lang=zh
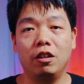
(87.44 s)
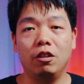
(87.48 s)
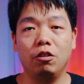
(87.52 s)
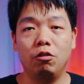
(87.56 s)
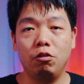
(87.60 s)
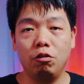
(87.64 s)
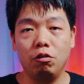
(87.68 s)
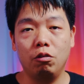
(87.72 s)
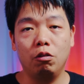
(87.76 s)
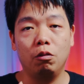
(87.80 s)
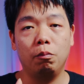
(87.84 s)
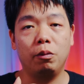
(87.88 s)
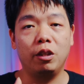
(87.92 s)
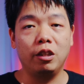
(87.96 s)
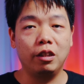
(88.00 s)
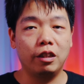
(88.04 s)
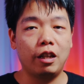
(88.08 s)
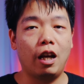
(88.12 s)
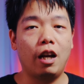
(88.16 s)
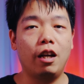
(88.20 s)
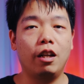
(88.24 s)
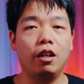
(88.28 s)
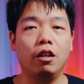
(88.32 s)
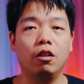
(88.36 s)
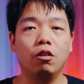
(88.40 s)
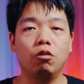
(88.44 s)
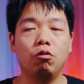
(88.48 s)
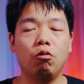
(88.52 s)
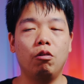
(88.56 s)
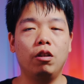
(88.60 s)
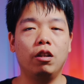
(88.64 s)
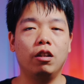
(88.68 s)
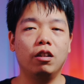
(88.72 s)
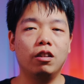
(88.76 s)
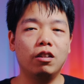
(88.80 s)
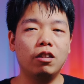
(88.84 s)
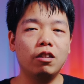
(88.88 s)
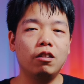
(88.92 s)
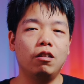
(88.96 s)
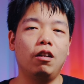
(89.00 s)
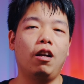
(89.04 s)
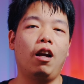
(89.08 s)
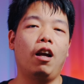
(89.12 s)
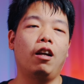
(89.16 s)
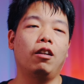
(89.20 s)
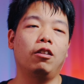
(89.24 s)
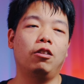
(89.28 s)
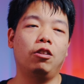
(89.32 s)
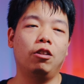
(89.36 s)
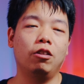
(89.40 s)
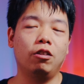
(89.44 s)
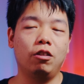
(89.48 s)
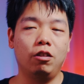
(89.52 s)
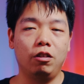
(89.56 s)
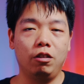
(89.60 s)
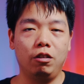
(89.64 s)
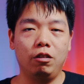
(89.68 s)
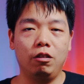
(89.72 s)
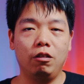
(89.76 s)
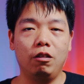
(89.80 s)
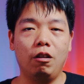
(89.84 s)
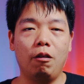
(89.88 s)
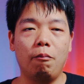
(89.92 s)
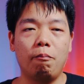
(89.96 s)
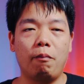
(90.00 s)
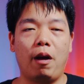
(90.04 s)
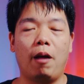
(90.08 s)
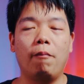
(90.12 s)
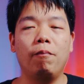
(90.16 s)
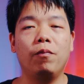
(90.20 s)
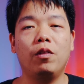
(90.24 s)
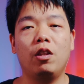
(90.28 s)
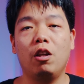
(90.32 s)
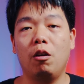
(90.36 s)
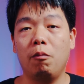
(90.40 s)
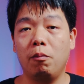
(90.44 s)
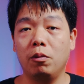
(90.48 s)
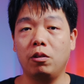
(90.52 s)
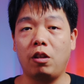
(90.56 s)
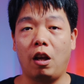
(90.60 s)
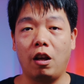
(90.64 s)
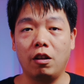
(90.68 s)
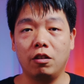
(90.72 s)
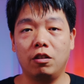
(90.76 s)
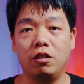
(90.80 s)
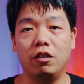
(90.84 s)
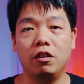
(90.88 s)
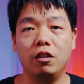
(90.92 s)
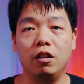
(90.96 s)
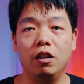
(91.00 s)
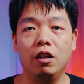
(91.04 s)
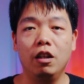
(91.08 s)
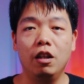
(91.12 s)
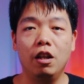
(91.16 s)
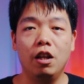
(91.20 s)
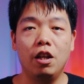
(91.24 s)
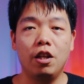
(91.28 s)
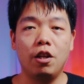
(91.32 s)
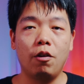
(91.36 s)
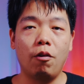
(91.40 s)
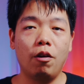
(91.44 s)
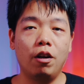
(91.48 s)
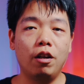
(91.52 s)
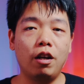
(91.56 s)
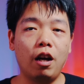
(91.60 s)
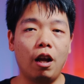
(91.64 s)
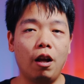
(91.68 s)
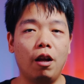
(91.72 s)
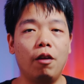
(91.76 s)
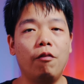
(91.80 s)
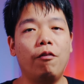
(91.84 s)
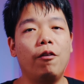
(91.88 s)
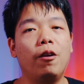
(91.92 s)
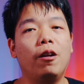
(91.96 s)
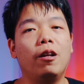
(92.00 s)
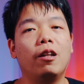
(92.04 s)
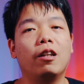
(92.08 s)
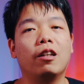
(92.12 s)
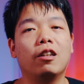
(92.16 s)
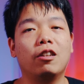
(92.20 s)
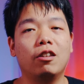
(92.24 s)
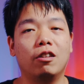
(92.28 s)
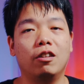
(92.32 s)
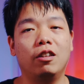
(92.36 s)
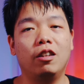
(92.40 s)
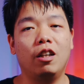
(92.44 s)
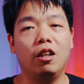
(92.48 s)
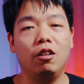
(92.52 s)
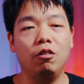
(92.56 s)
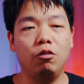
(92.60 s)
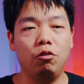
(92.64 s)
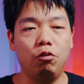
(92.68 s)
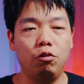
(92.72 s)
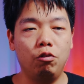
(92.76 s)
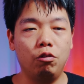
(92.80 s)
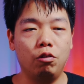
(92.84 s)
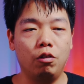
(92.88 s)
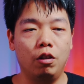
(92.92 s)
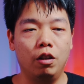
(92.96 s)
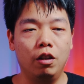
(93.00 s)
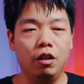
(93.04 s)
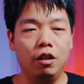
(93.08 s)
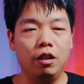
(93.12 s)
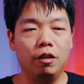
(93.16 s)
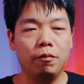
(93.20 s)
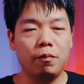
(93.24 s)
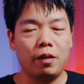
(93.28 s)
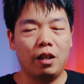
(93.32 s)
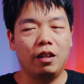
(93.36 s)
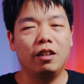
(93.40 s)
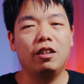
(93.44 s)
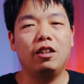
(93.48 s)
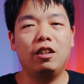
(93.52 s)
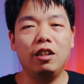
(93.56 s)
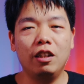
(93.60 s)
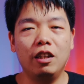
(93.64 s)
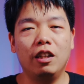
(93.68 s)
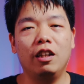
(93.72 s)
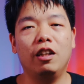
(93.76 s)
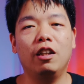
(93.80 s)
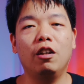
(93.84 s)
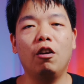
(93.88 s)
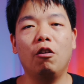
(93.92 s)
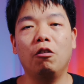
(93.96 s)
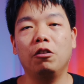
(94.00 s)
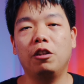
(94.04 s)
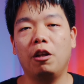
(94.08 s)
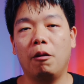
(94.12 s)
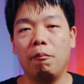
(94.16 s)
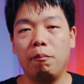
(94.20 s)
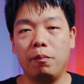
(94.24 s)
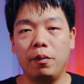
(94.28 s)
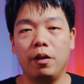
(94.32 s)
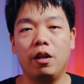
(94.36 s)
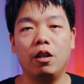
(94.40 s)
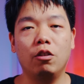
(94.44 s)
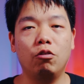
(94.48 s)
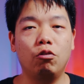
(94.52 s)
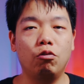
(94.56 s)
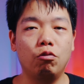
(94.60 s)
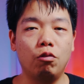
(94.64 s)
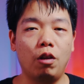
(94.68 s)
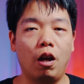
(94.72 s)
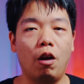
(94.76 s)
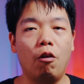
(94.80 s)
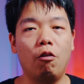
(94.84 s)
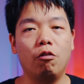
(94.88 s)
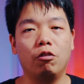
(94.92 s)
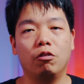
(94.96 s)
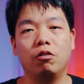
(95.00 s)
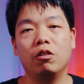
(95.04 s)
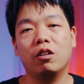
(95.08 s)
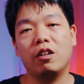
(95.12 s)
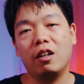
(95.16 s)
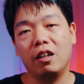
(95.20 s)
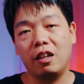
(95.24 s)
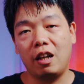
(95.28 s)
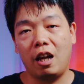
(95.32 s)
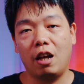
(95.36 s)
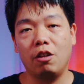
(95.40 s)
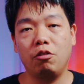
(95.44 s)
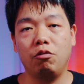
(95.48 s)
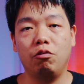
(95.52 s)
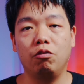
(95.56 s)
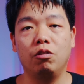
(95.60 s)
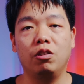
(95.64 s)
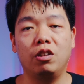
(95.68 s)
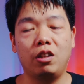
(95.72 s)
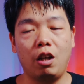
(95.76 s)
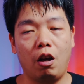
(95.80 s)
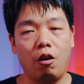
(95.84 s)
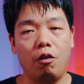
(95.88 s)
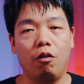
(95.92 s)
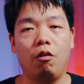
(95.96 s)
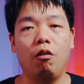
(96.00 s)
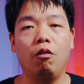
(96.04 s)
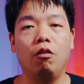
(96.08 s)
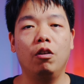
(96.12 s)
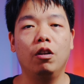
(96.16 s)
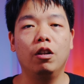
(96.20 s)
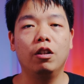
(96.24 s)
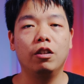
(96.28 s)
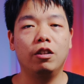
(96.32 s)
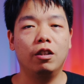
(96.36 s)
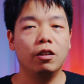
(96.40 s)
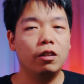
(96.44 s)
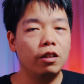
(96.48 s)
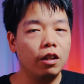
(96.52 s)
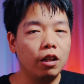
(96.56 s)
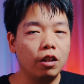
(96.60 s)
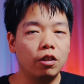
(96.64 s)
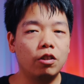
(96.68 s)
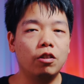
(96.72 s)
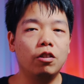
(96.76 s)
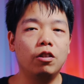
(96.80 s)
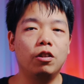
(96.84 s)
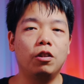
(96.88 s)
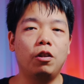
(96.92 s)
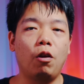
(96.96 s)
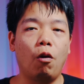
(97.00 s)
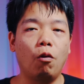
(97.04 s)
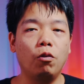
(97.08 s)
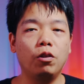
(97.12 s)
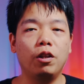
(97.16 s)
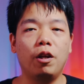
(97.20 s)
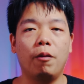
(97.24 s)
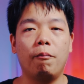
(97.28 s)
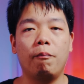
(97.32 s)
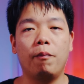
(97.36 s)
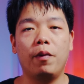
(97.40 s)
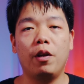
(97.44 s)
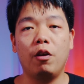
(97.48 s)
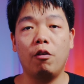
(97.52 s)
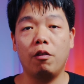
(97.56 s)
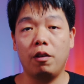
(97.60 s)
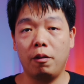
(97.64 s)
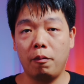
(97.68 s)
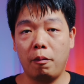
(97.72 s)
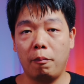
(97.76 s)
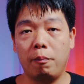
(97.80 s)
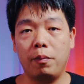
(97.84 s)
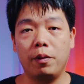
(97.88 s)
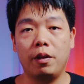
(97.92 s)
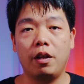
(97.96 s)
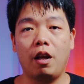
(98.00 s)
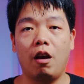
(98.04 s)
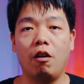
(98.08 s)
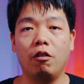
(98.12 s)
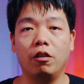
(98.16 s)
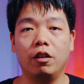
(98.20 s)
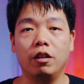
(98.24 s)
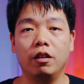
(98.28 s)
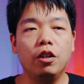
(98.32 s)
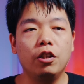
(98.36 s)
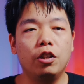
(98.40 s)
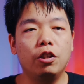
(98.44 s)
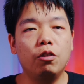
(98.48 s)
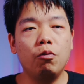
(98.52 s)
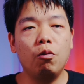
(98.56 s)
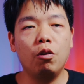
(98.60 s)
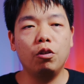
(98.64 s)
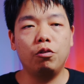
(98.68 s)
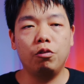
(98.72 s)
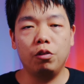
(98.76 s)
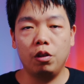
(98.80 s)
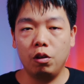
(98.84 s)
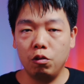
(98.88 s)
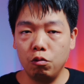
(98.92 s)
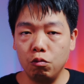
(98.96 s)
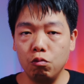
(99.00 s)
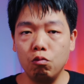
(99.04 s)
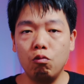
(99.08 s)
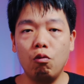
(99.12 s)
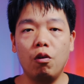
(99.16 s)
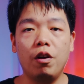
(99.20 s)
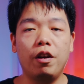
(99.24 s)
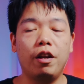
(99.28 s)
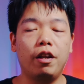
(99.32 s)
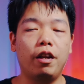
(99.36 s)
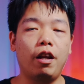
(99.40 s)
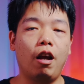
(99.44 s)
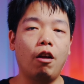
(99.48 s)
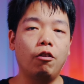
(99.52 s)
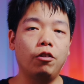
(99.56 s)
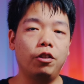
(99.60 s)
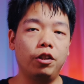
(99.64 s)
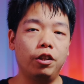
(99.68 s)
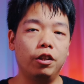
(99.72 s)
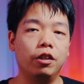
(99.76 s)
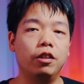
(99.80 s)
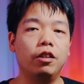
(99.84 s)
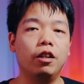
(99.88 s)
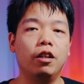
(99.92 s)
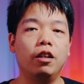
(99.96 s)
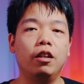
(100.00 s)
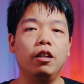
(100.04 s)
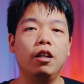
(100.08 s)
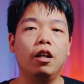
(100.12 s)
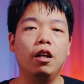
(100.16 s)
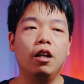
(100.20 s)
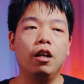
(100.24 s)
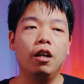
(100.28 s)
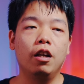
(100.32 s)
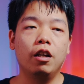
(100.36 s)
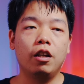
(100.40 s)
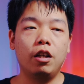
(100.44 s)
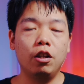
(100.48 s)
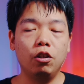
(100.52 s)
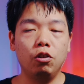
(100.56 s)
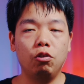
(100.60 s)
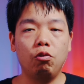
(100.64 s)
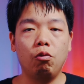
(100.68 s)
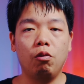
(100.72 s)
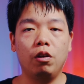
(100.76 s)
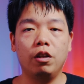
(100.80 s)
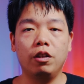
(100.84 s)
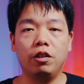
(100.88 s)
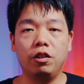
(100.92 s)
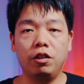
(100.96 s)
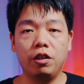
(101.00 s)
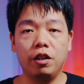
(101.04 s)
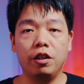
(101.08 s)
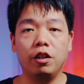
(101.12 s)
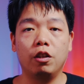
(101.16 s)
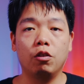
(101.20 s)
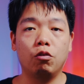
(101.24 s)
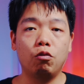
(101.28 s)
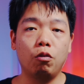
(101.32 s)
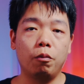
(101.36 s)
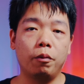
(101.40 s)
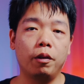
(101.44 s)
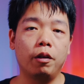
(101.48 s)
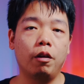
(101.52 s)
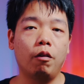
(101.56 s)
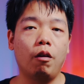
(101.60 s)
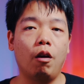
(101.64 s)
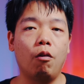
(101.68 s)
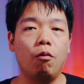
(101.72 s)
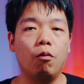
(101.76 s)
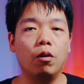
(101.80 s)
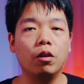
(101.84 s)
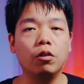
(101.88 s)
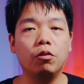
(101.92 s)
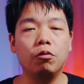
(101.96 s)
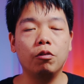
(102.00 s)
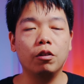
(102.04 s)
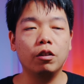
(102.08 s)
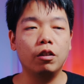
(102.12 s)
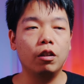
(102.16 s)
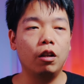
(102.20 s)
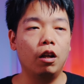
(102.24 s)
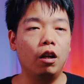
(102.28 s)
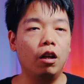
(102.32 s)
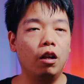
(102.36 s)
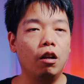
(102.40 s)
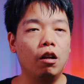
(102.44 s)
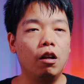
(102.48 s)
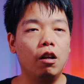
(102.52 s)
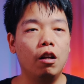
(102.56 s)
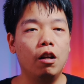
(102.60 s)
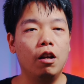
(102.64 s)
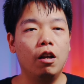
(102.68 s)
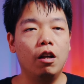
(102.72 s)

情去评价你，所以这样其实蛮得不偿失，也会浪费你的时间去，心里也有一点憋屈啊，或者是跟他去交流，其实这个是有点没有那么必要的。其实我觉得如果你要提升更多的摄影作品的话，我觉得